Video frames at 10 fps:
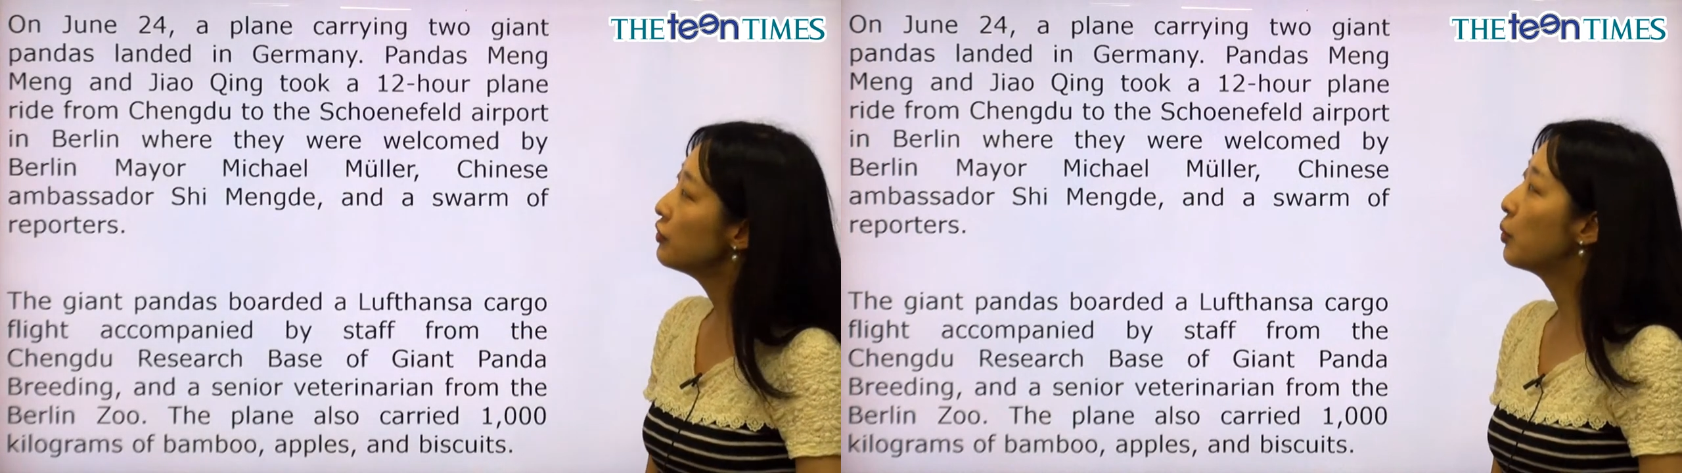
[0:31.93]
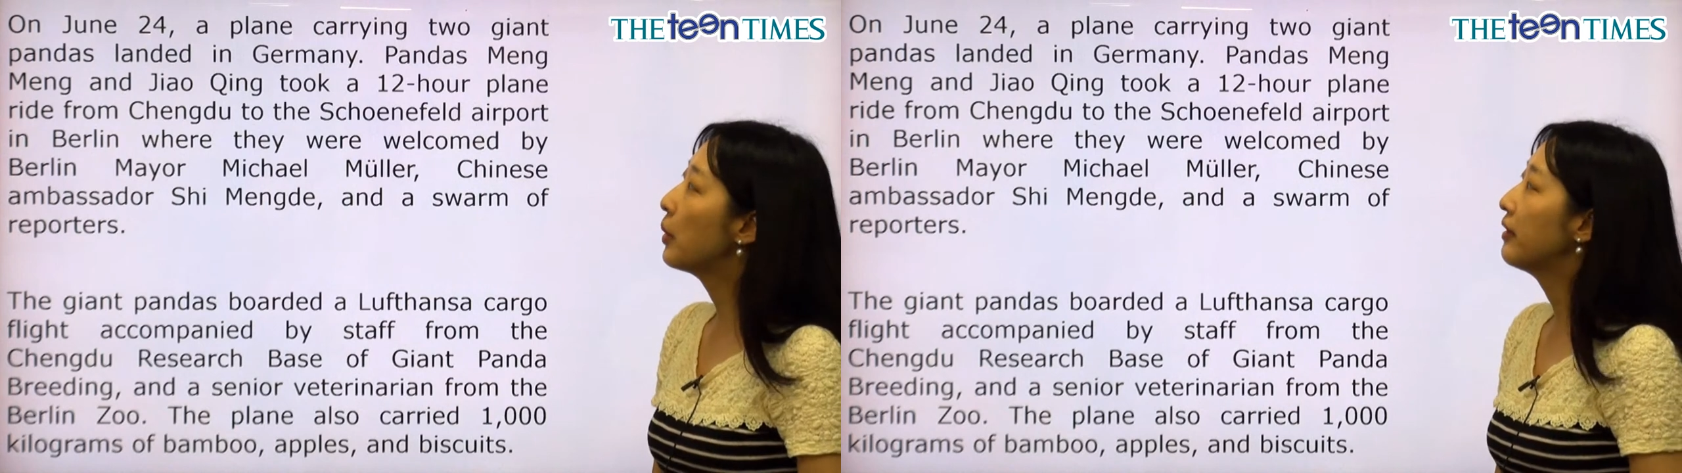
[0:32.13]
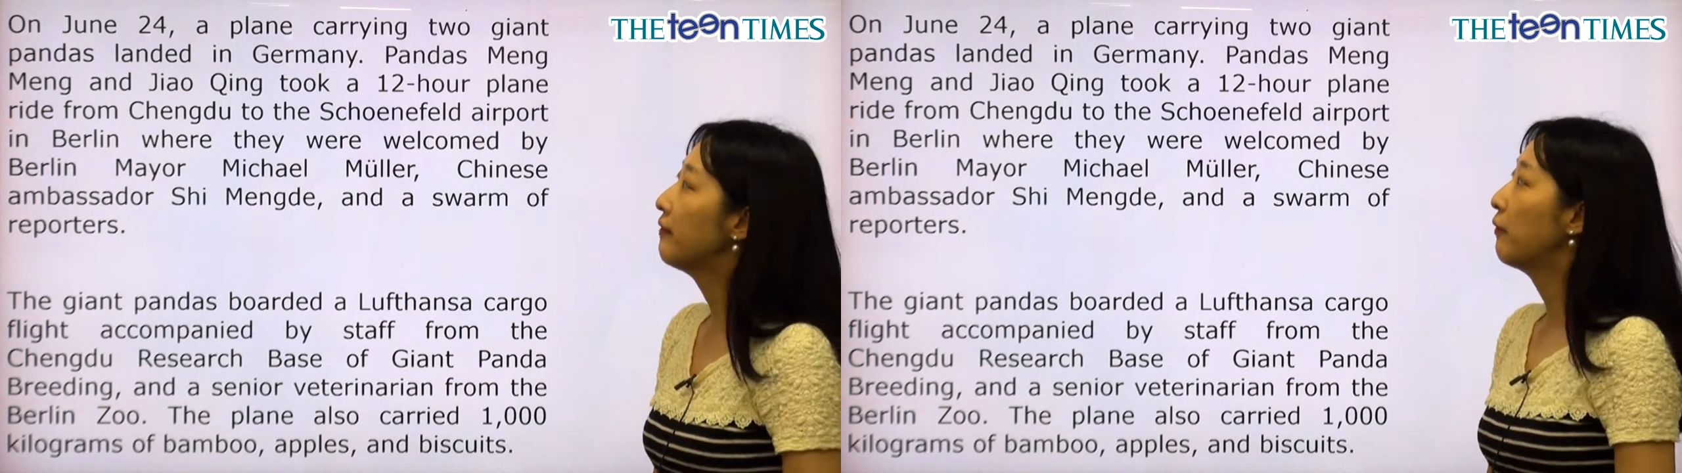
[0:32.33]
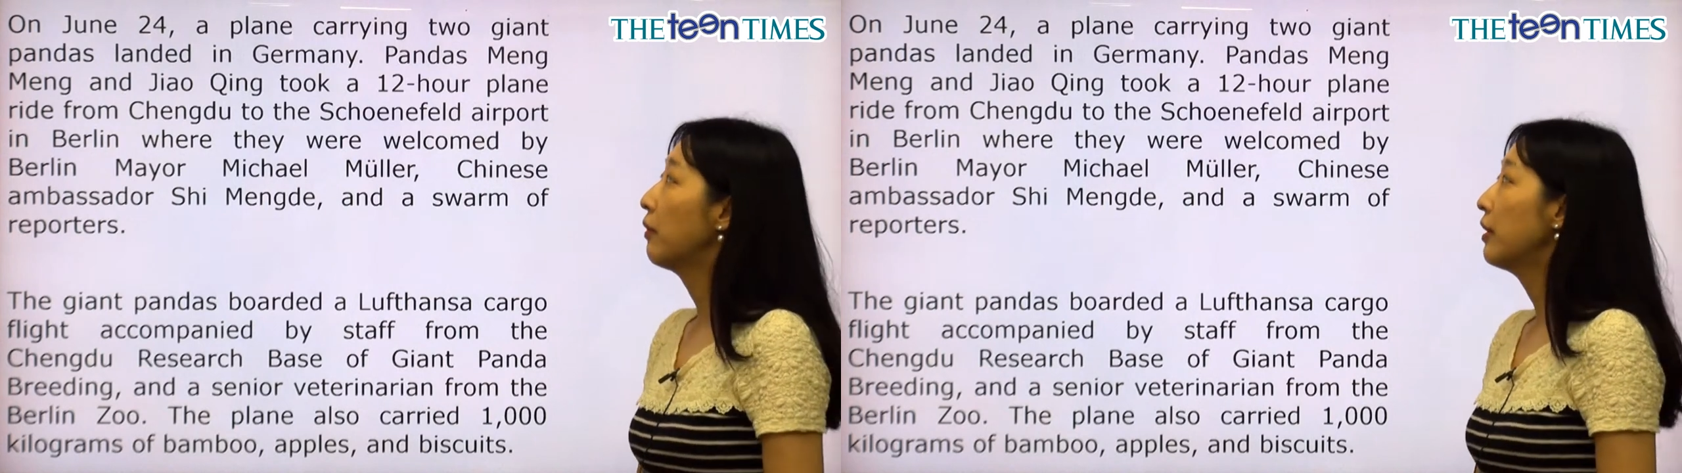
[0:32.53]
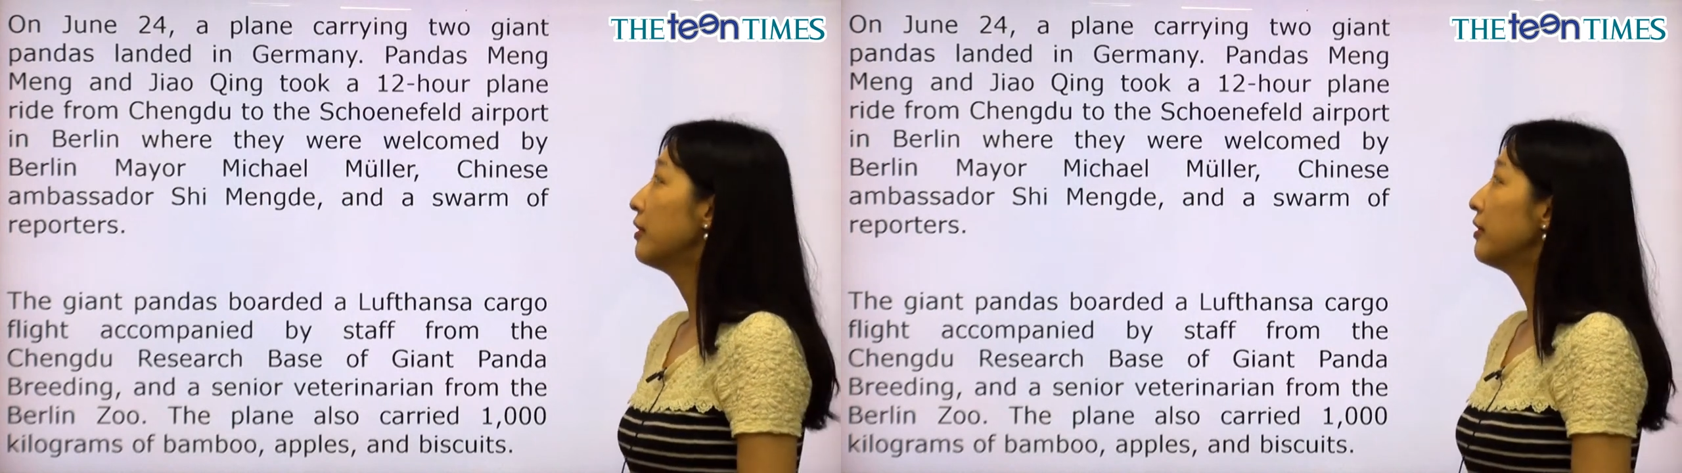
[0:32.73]

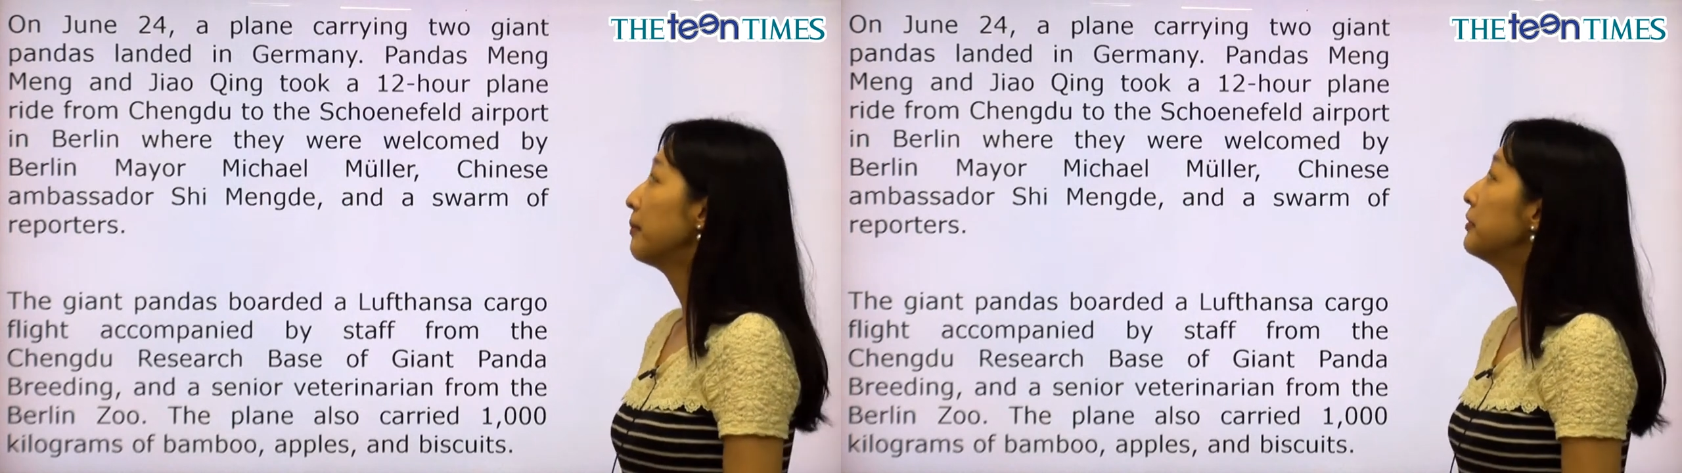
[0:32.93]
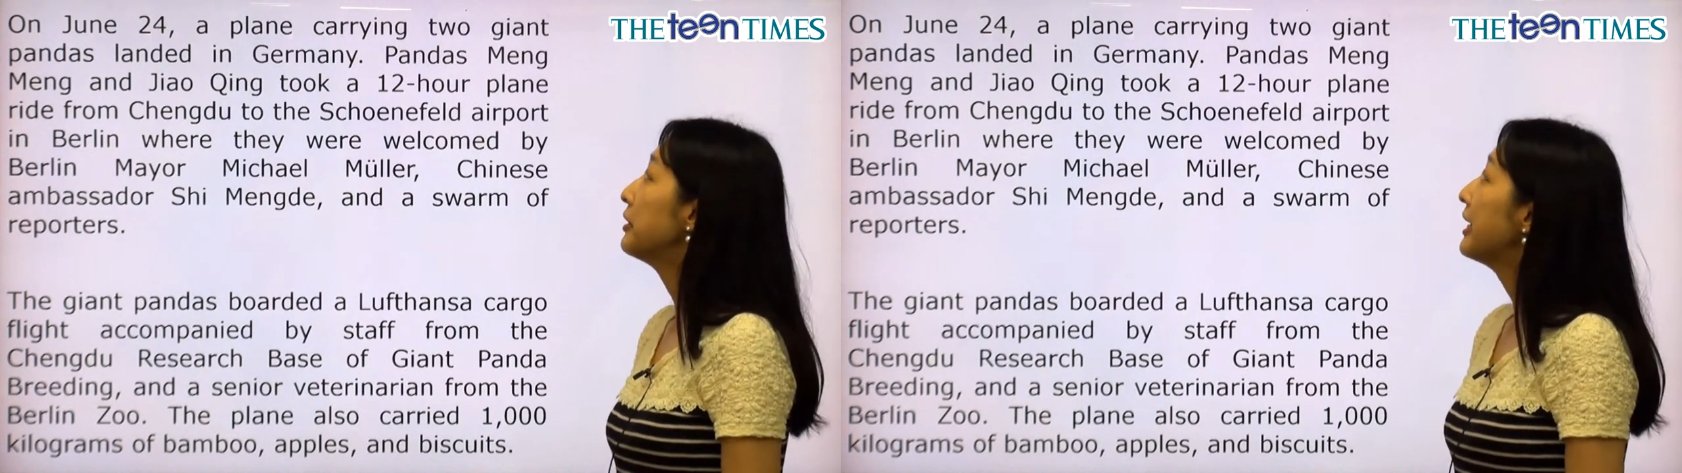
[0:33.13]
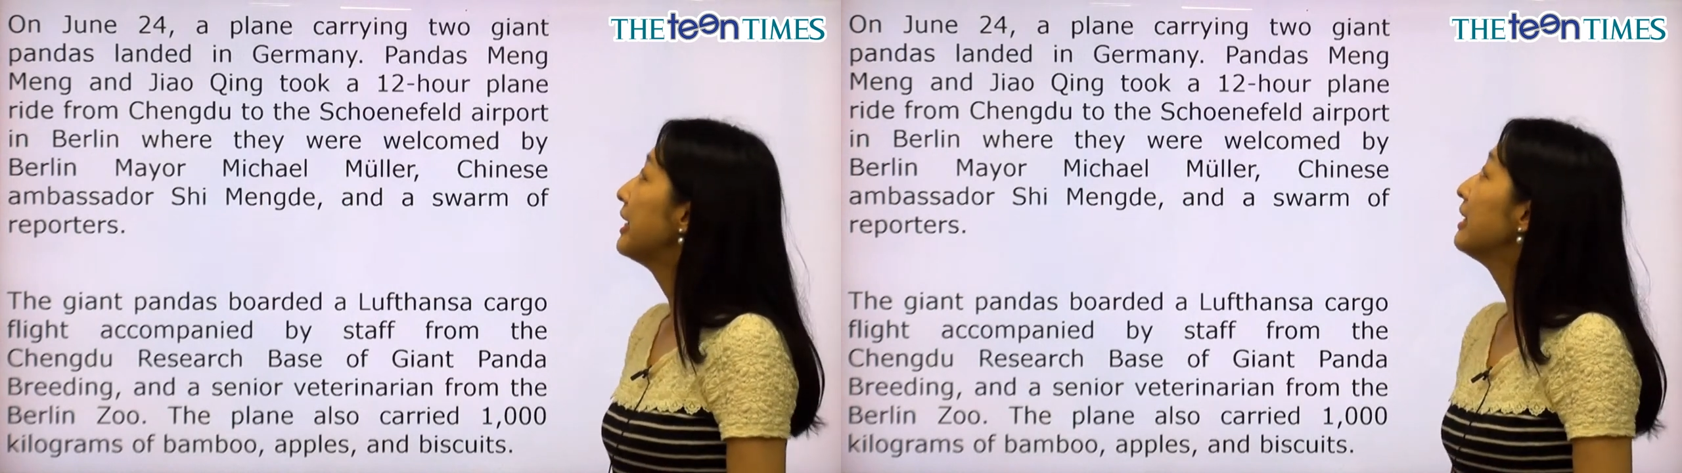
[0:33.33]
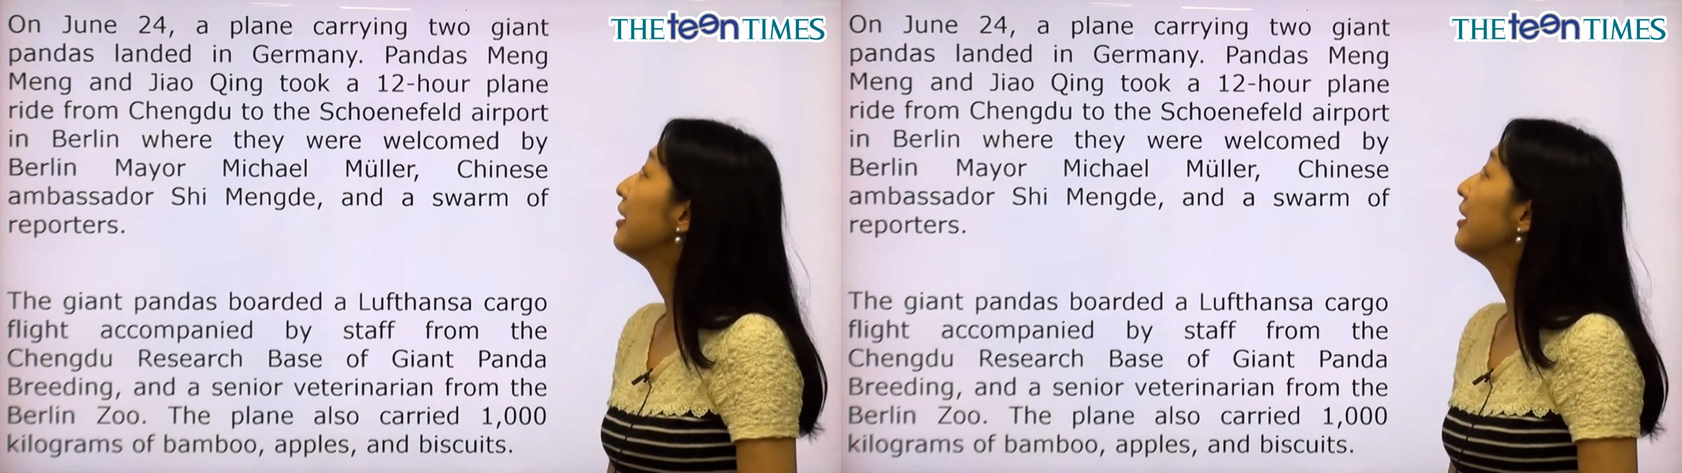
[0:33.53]
24th, a plane